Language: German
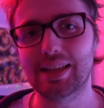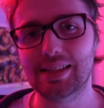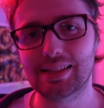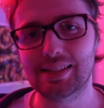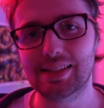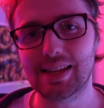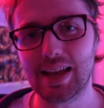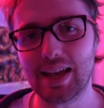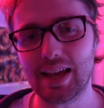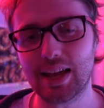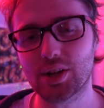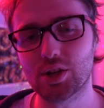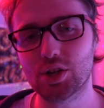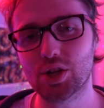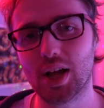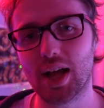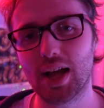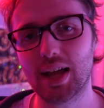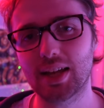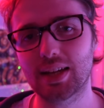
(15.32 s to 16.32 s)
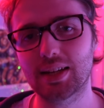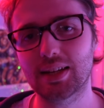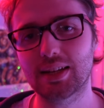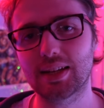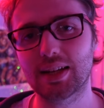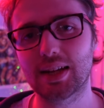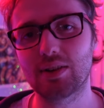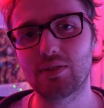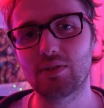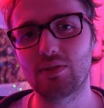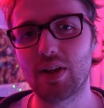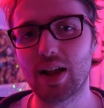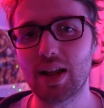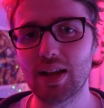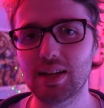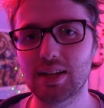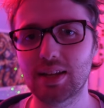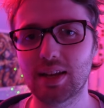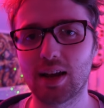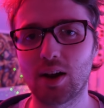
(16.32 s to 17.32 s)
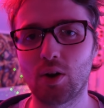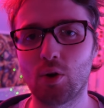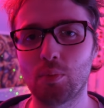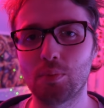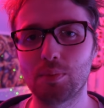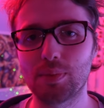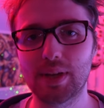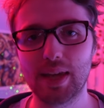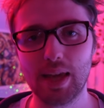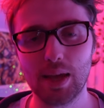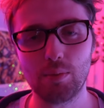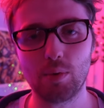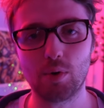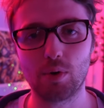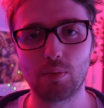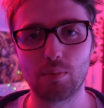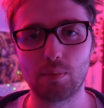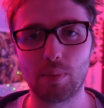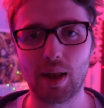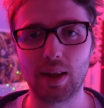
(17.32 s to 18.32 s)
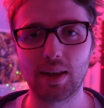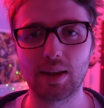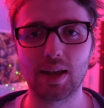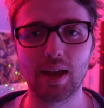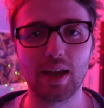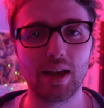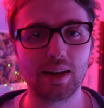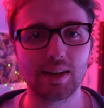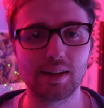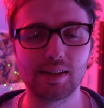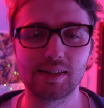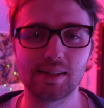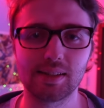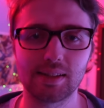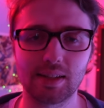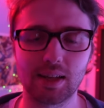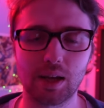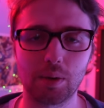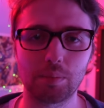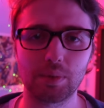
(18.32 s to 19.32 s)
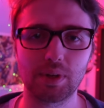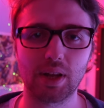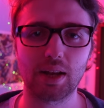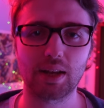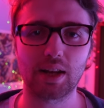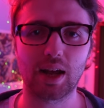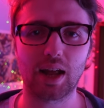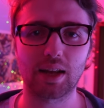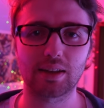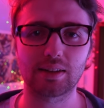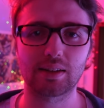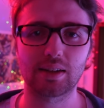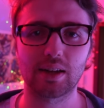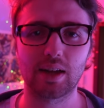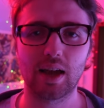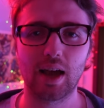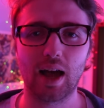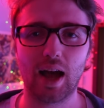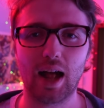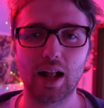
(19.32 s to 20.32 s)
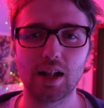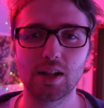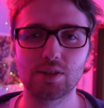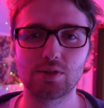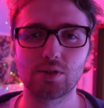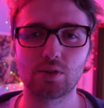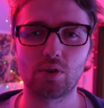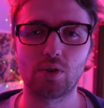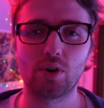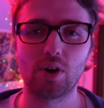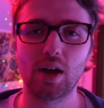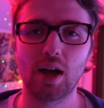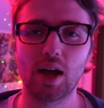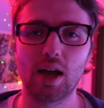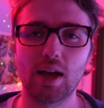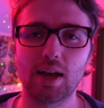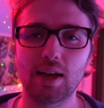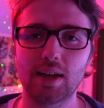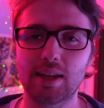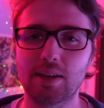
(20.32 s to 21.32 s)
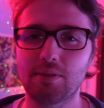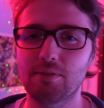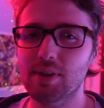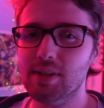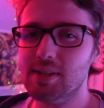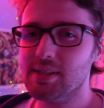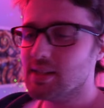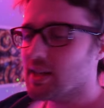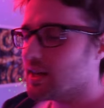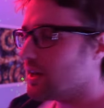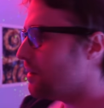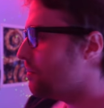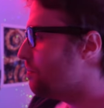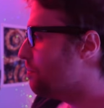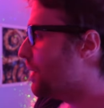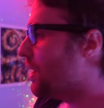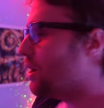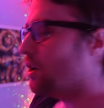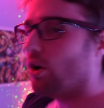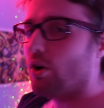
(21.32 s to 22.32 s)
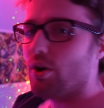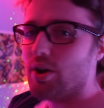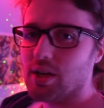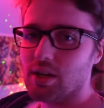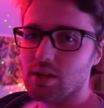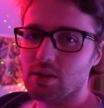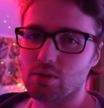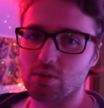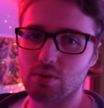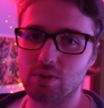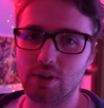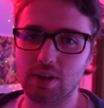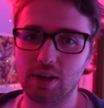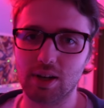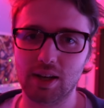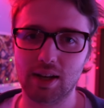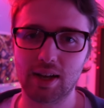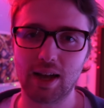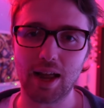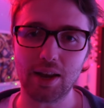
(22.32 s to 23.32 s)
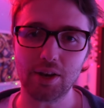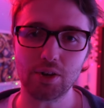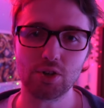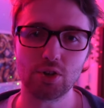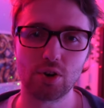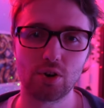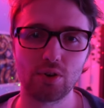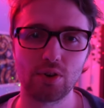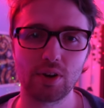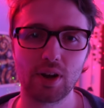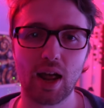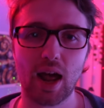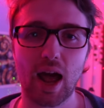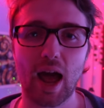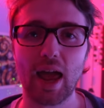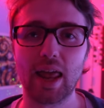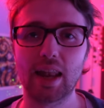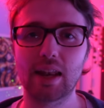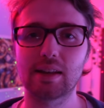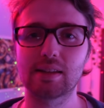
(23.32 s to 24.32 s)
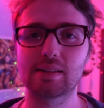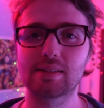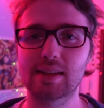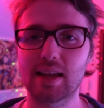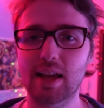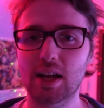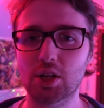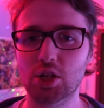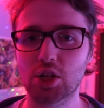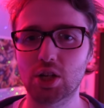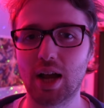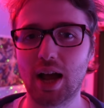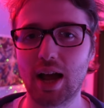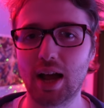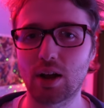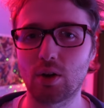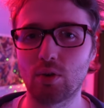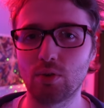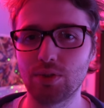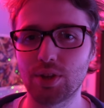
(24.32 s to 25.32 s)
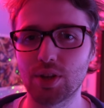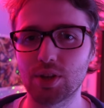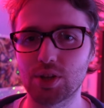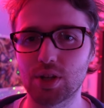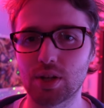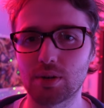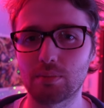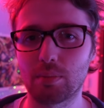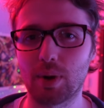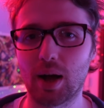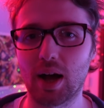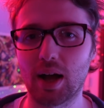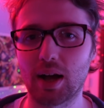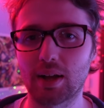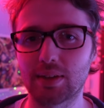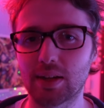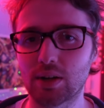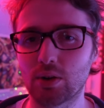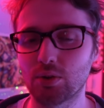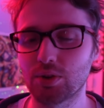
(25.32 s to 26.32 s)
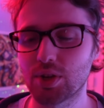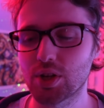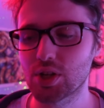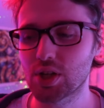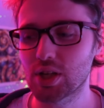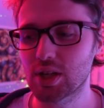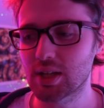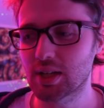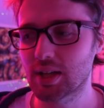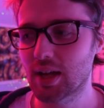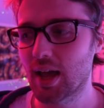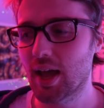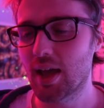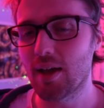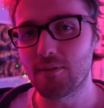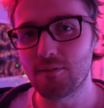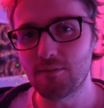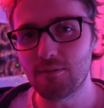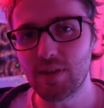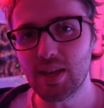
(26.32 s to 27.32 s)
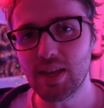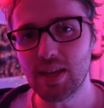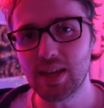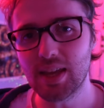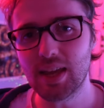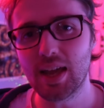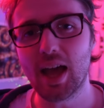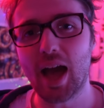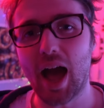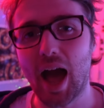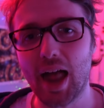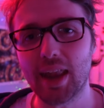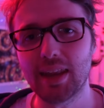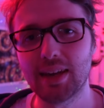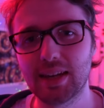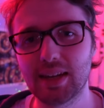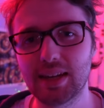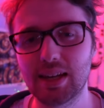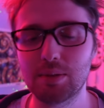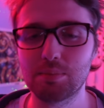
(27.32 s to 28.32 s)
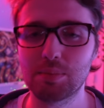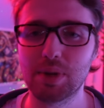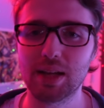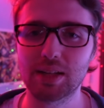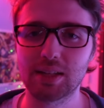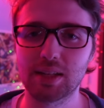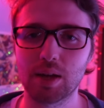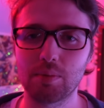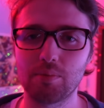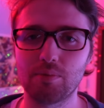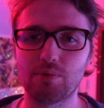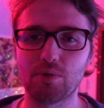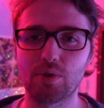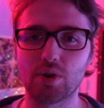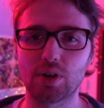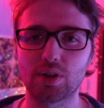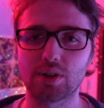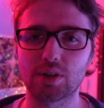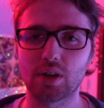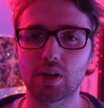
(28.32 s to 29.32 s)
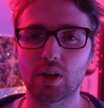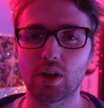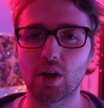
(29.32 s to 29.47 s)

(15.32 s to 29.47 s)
sehr entscheidend, in welcher Umgebung man diesen Trip dann hat. Also gewisse Beleuchtung kann schon einen sehr starken Unterschied machen. Den Unterschied, wie angenehm der Trip wird.